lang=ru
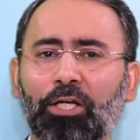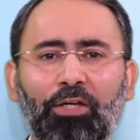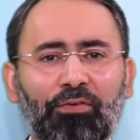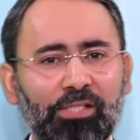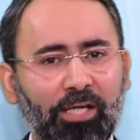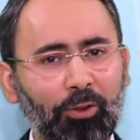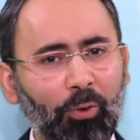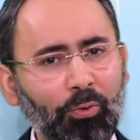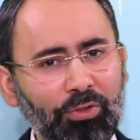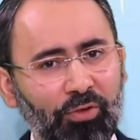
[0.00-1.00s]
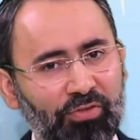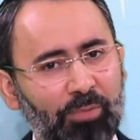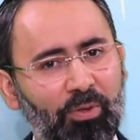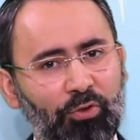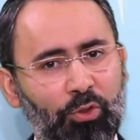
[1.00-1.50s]
и взял он ее в
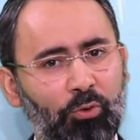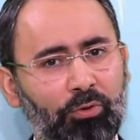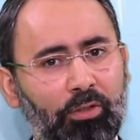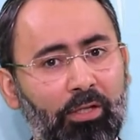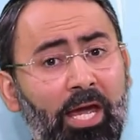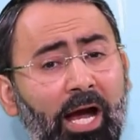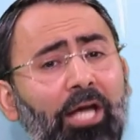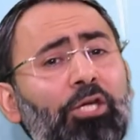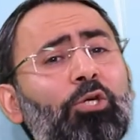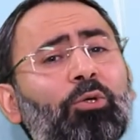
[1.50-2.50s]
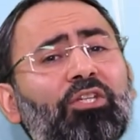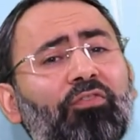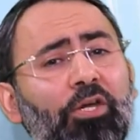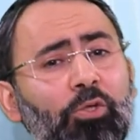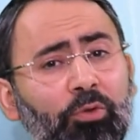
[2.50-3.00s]
себе в жены, а ее
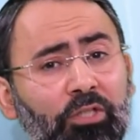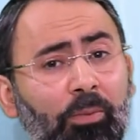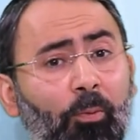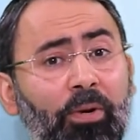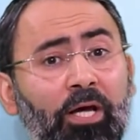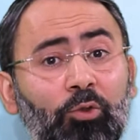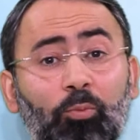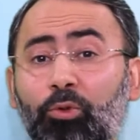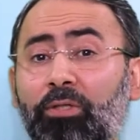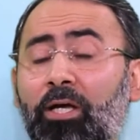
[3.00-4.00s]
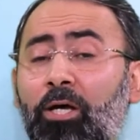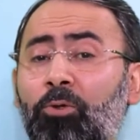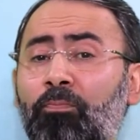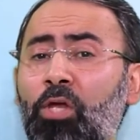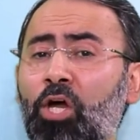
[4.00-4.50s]
двоюродному брату
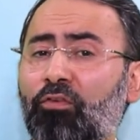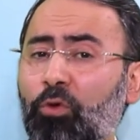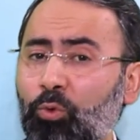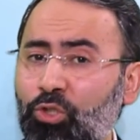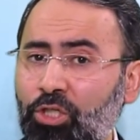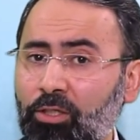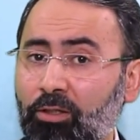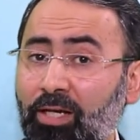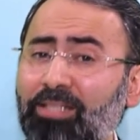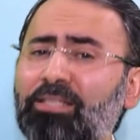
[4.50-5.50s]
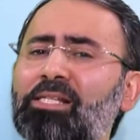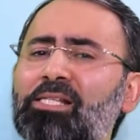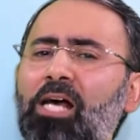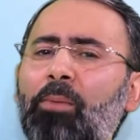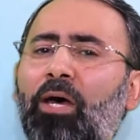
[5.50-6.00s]
Мурдахаю выручил один из
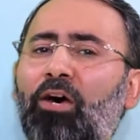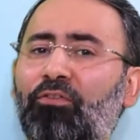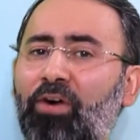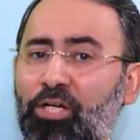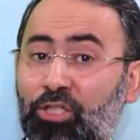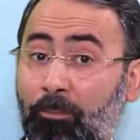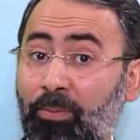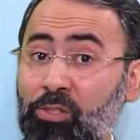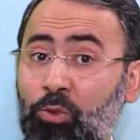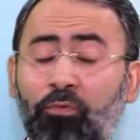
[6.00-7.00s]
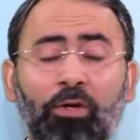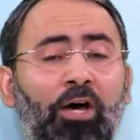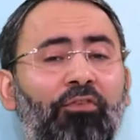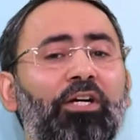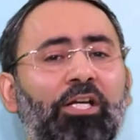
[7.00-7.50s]
самых важных постов
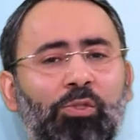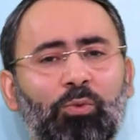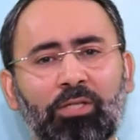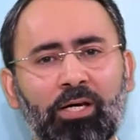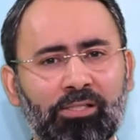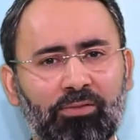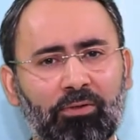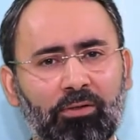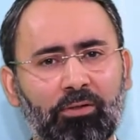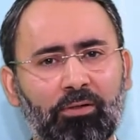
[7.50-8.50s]
в государстве.